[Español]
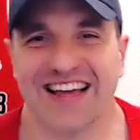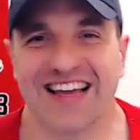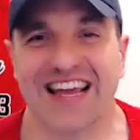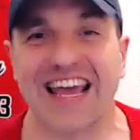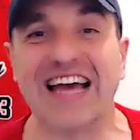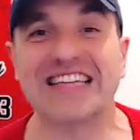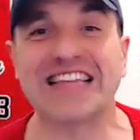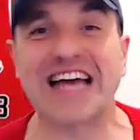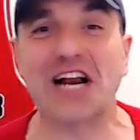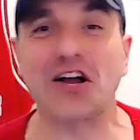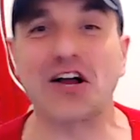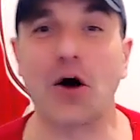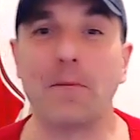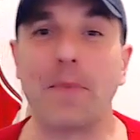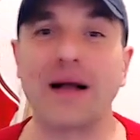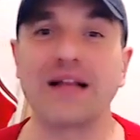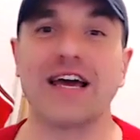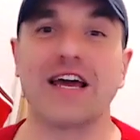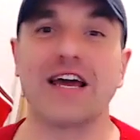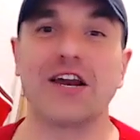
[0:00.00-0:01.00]
¿Qué tal
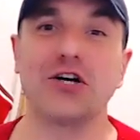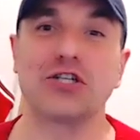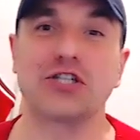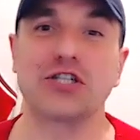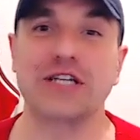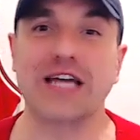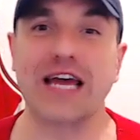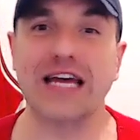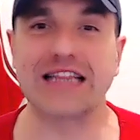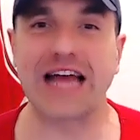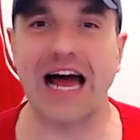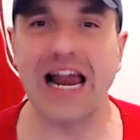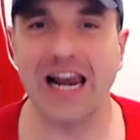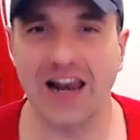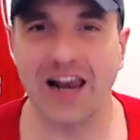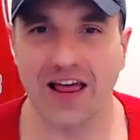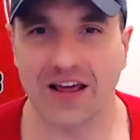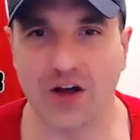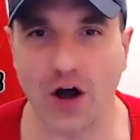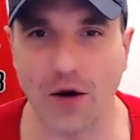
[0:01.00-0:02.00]
compañeros? ¿Qué
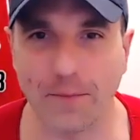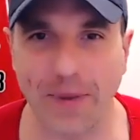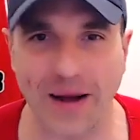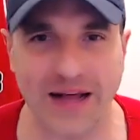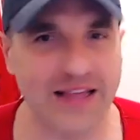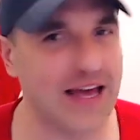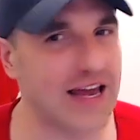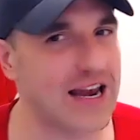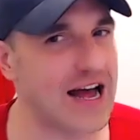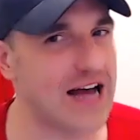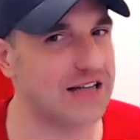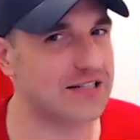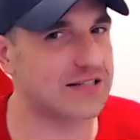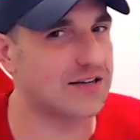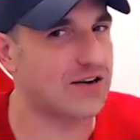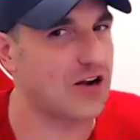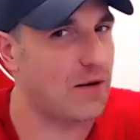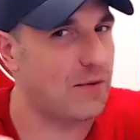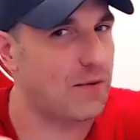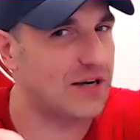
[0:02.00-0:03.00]
tal
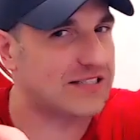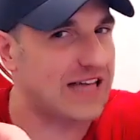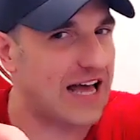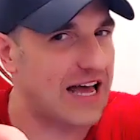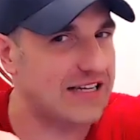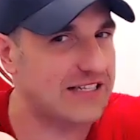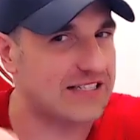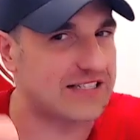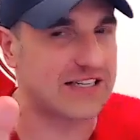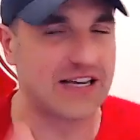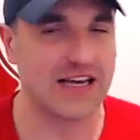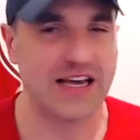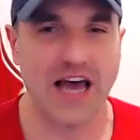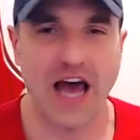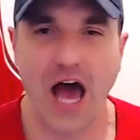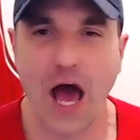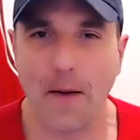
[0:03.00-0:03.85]
compañeras? ¿Cómo estáis?